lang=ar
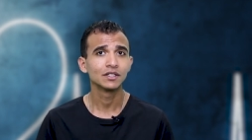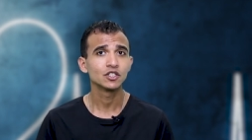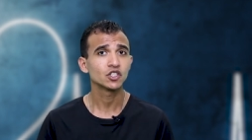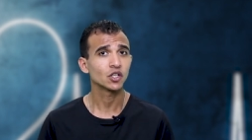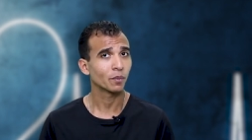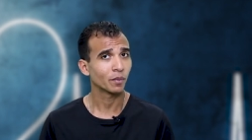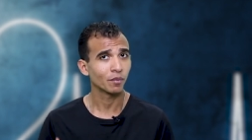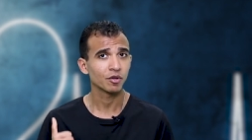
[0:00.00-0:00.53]

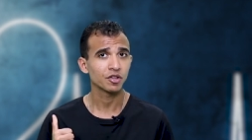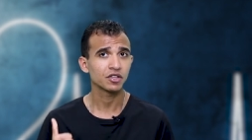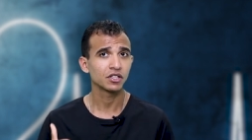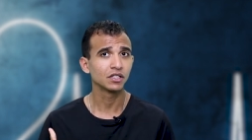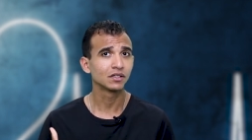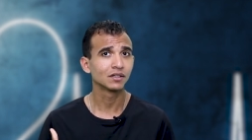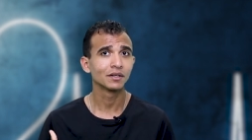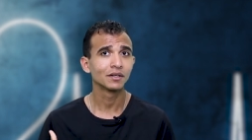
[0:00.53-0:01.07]
شاب
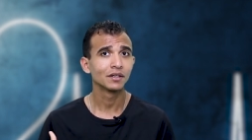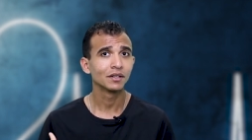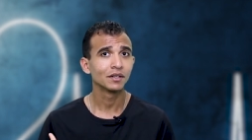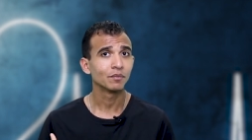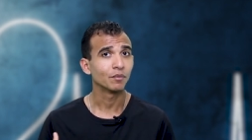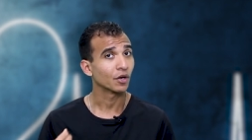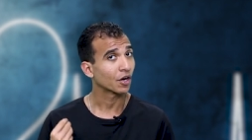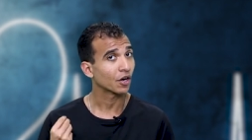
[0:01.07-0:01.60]
بسيط
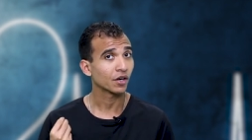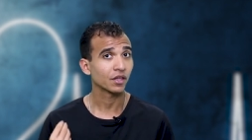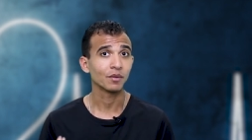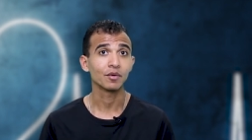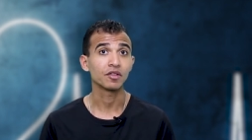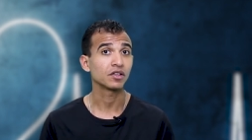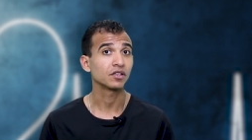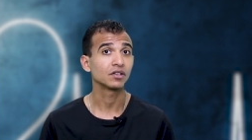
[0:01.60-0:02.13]
من قريه
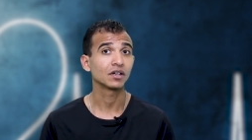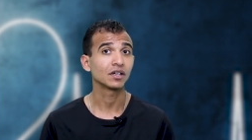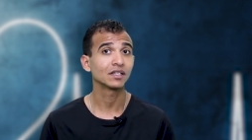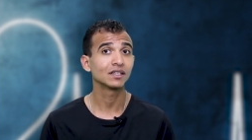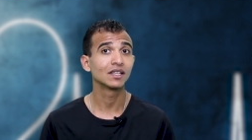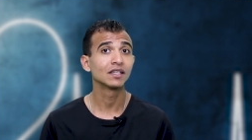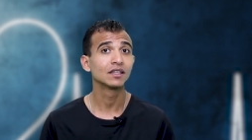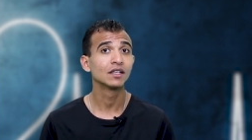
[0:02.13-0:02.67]
بسيطه
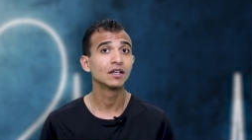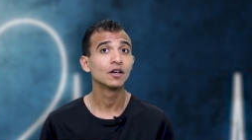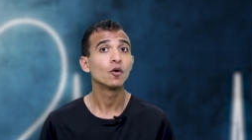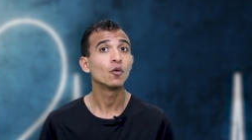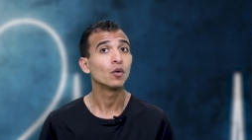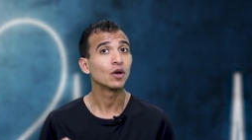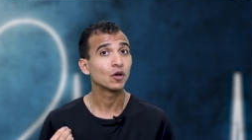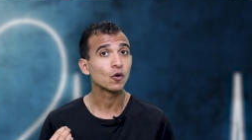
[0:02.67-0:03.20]
جدا
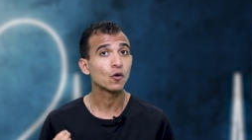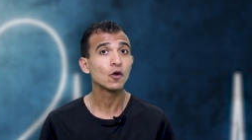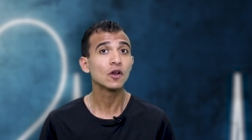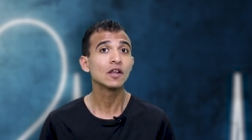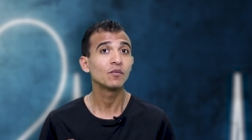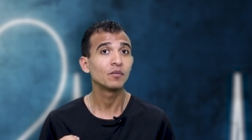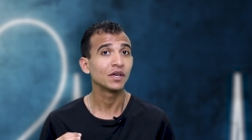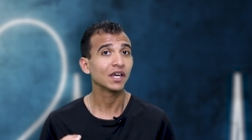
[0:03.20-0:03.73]

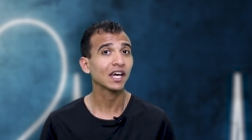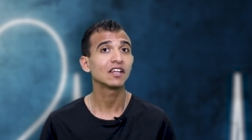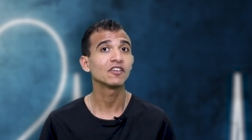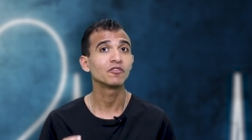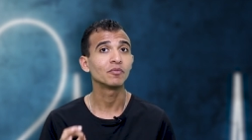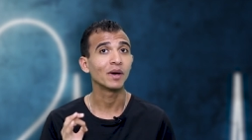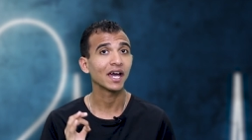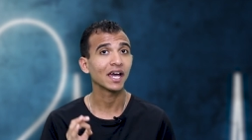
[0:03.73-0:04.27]
والكل
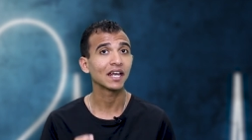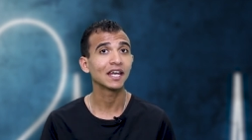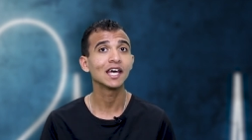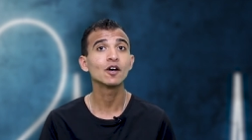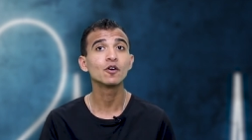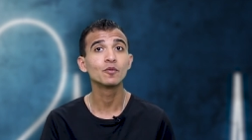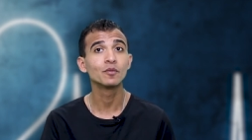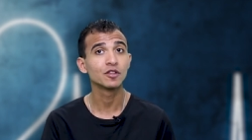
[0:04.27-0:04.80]
بيحلف
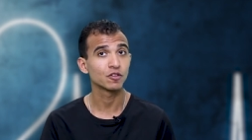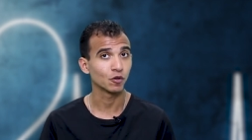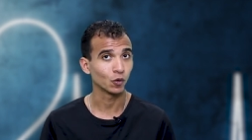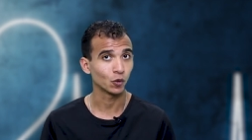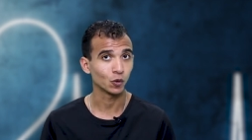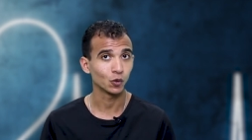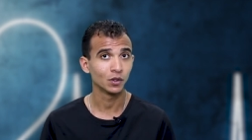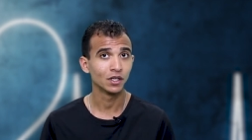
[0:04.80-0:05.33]
باخلاقه من
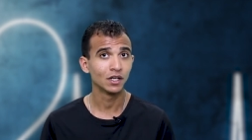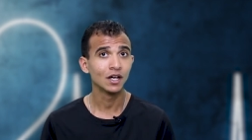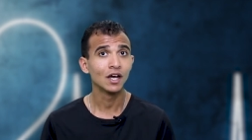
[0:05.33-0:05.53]
صغره